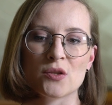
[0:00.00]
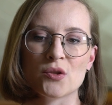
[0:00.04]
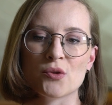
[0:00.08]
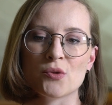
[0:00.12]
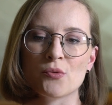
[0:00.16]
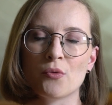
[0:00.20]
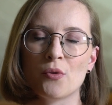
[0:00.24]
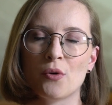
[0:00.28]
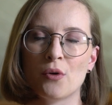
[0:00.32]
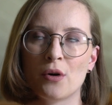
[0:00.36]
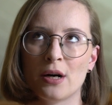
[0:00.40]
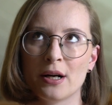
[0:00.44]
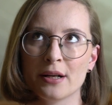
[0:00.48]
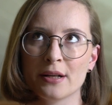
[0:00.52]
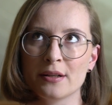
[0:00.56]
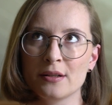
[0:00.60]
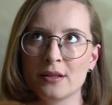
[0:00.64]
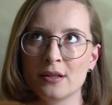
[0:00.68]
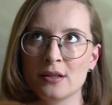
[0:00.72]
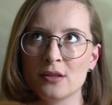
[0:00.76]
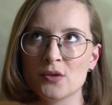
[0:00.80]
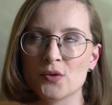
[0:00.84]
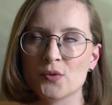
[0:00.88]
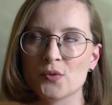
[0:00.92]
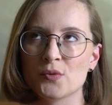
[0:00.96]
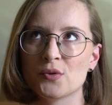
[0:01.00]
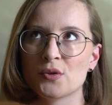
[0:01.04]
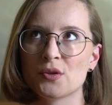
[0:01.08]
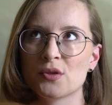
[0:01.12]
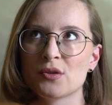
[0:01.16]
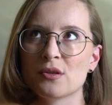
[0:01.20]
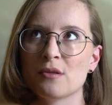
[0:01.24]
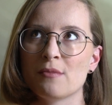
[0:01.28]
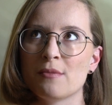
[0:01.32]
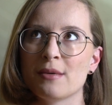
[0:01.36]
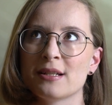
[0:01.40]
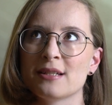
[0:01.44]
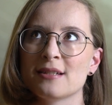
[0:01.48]
zu ordnen, zu
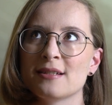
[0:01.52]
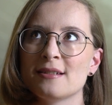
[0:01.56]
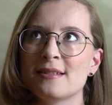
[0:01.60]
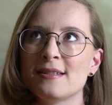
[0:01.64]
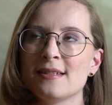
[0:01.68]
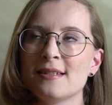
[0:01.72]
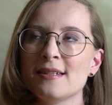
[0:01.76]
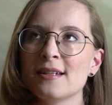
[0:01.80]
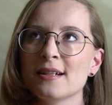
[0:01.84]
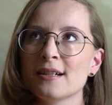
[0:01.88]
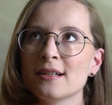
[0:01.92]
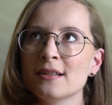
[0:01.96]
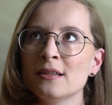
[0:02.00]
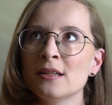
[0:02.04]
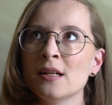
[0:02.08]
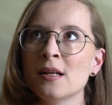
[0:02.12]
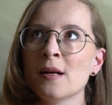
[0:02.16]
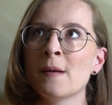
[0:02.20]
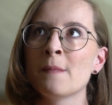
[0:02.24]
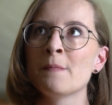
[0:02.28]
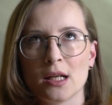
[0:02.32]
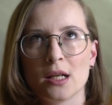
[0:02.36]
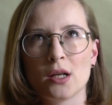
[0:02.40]
systematisieren